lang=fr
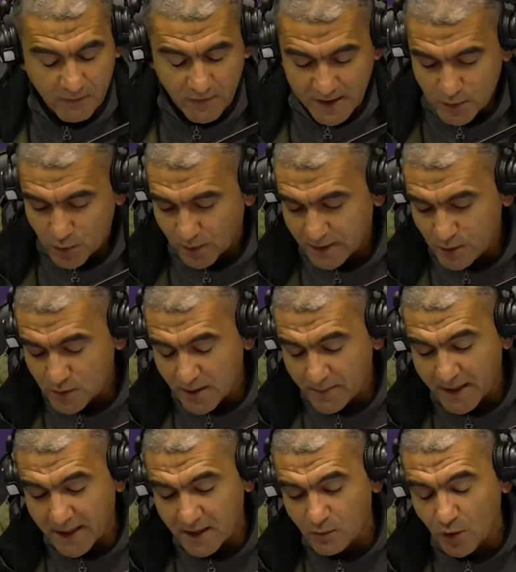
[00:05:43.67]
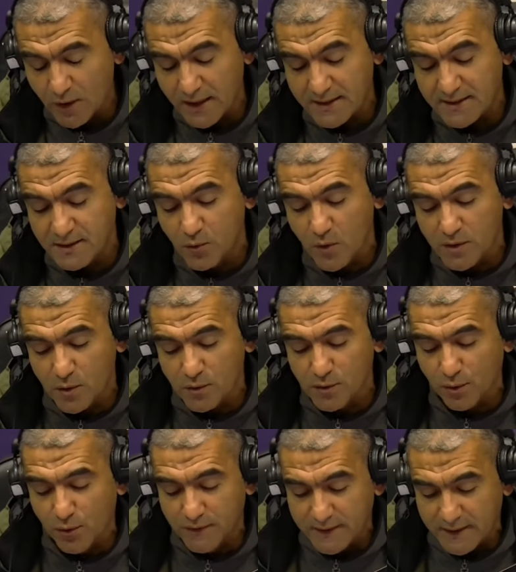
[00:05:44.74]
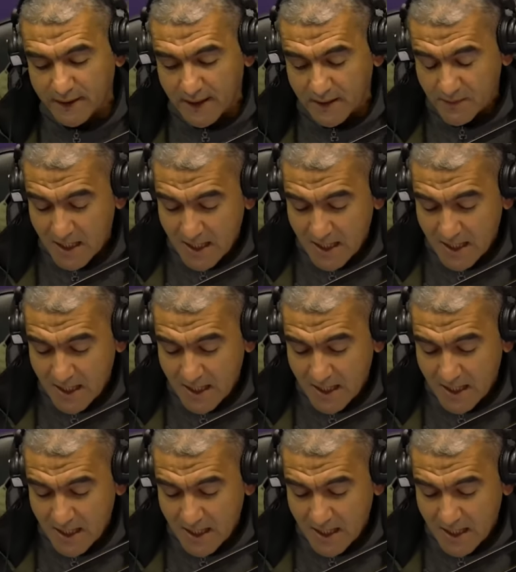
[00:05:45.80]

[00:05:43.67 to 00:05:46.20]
Voilà ce qui nous amène à évoquer la situation sur le terrain